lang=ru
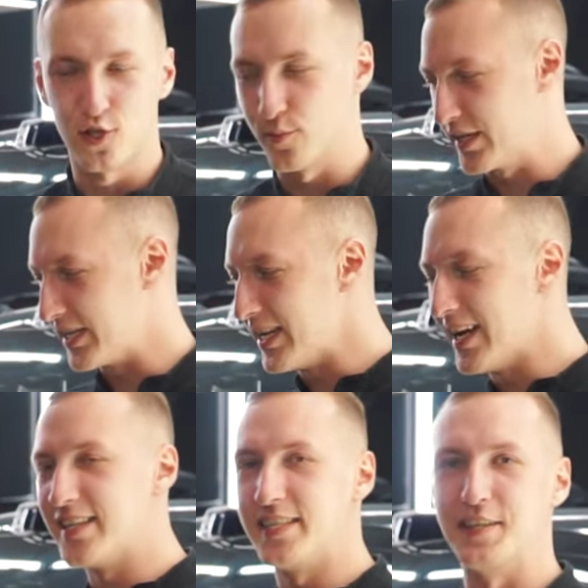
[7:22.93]
чтобы ни
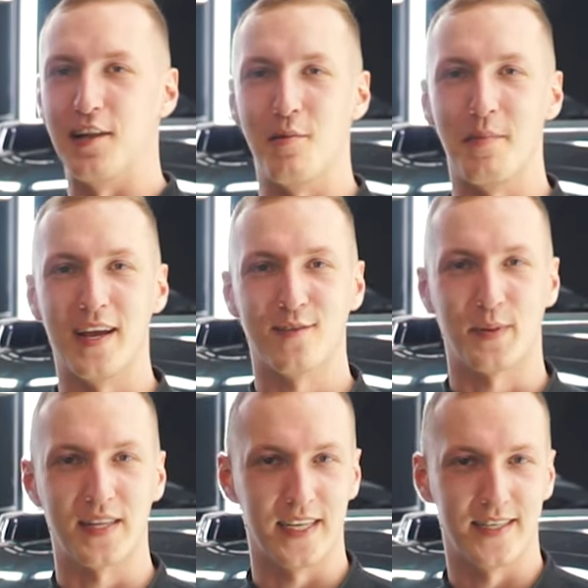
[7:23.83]
один элемент в
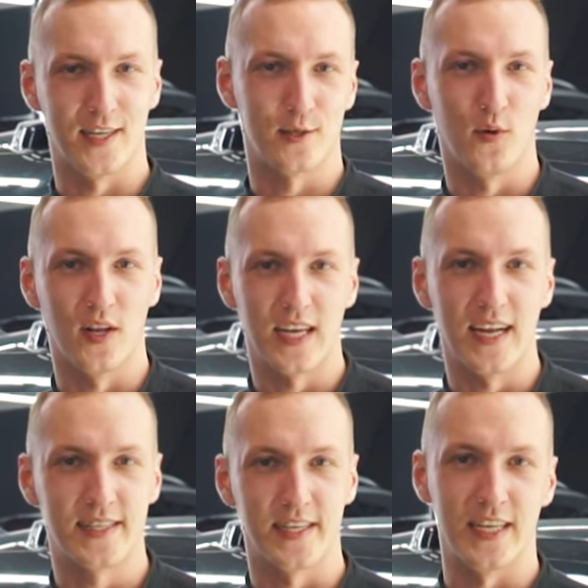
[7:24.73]
процессе
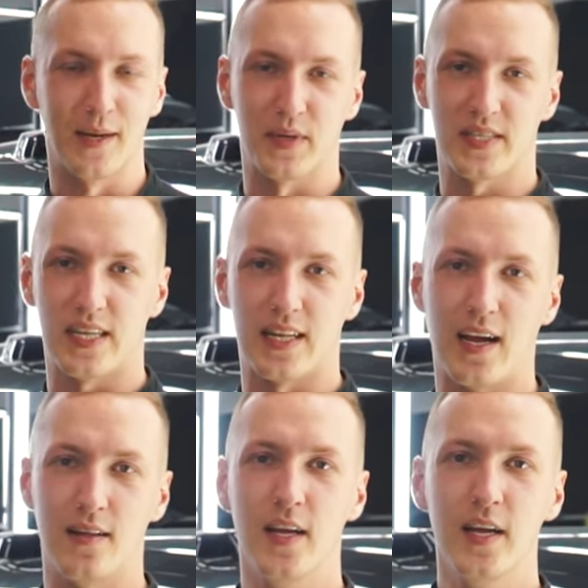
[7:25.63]
эксплуатации не
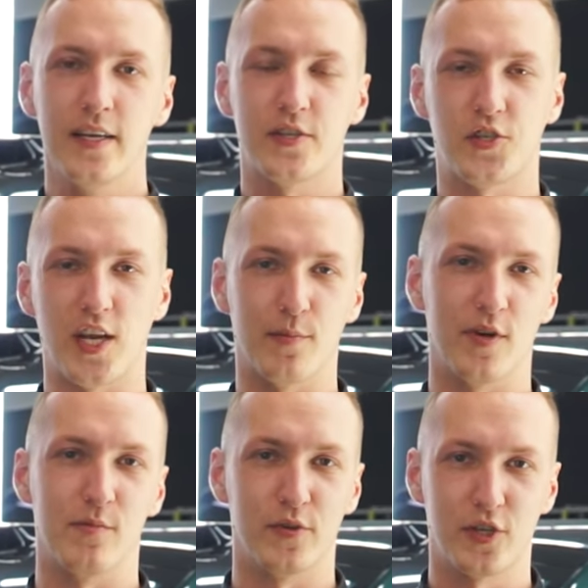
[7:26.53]
пострадал, с чем
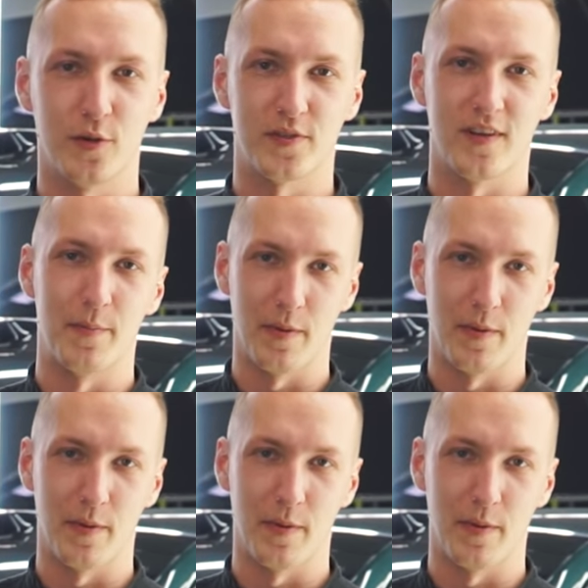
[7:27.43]
мы ему, собственно, и